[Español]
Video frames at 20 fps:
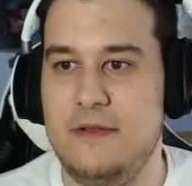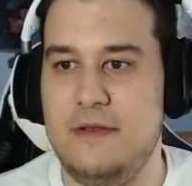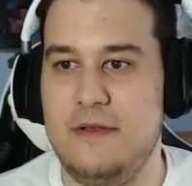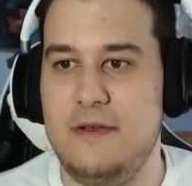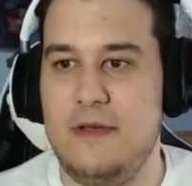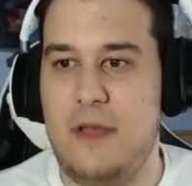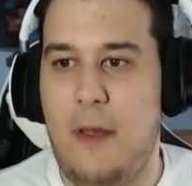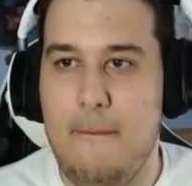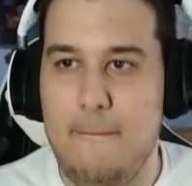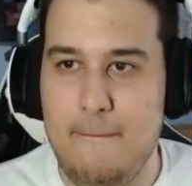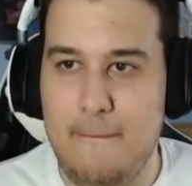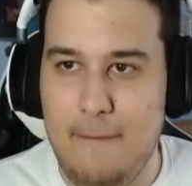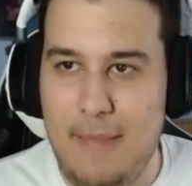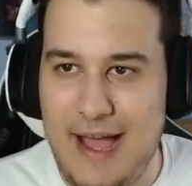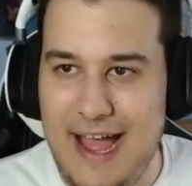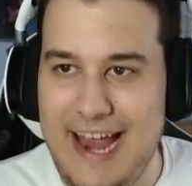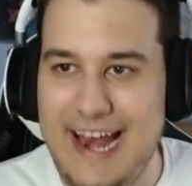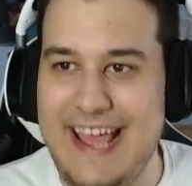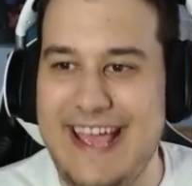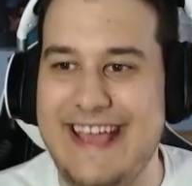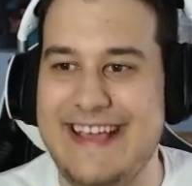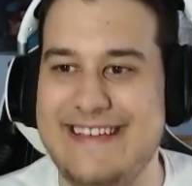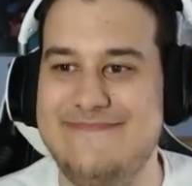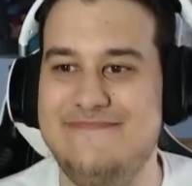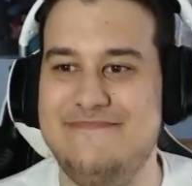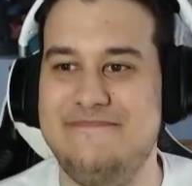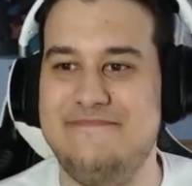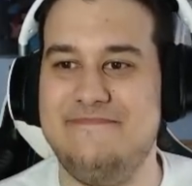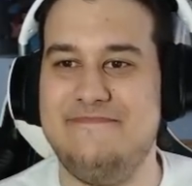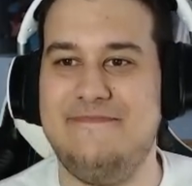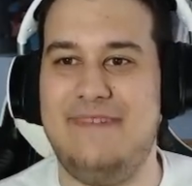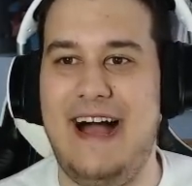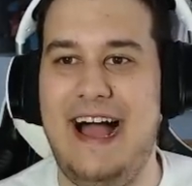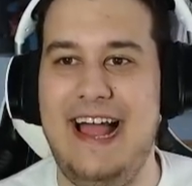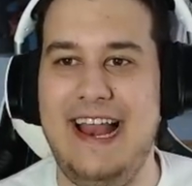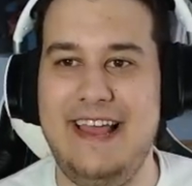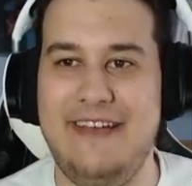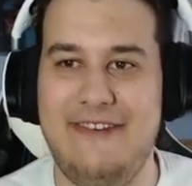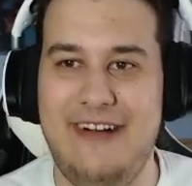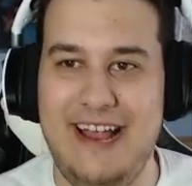Vale,
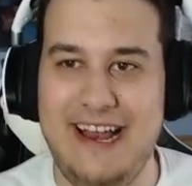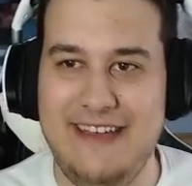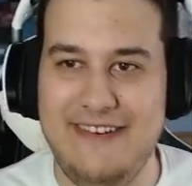vale, vale,